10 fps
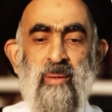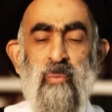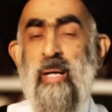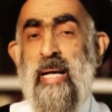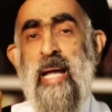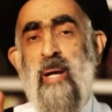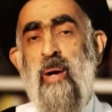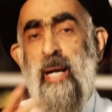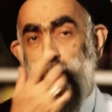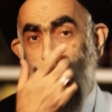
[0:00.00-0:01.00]
وكان
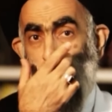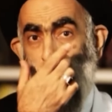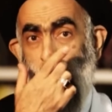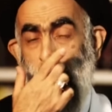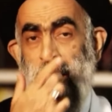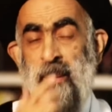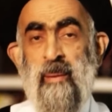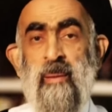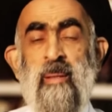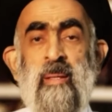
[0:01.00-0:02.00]
واحد
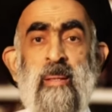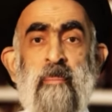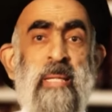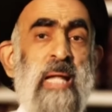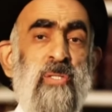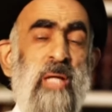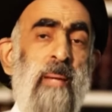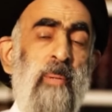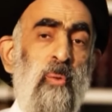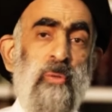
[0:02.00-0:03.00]
من
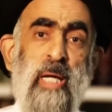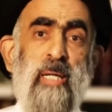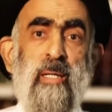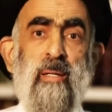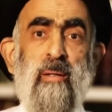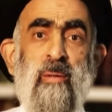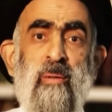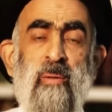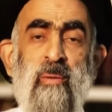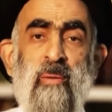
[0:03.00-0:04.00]
أصحاب الحسين
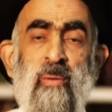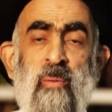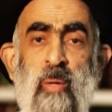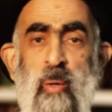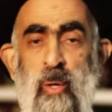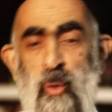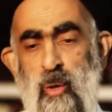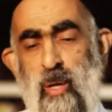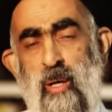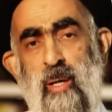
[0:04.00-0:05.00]
وهو
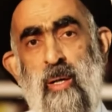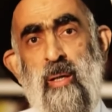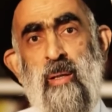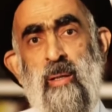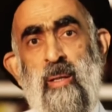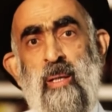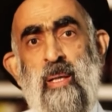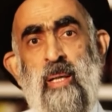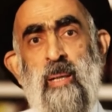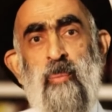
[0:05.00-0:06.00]
الحر
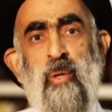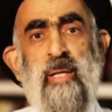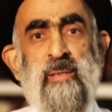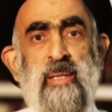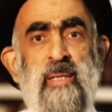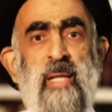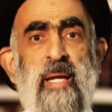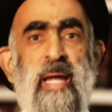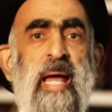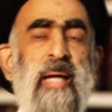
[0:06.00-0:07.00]
ابن يزيد
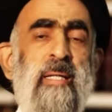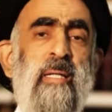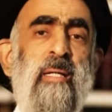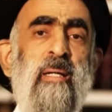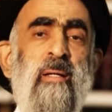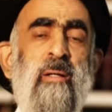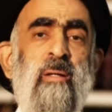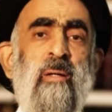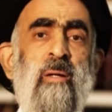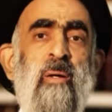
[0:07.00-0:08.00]
الرياحي
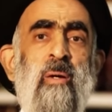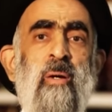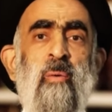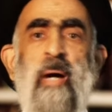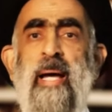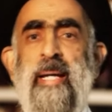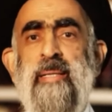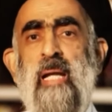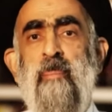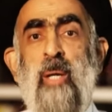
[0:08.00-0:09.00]

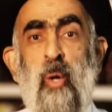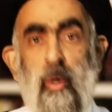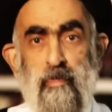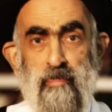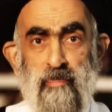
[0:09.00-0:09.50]
واحدا منهم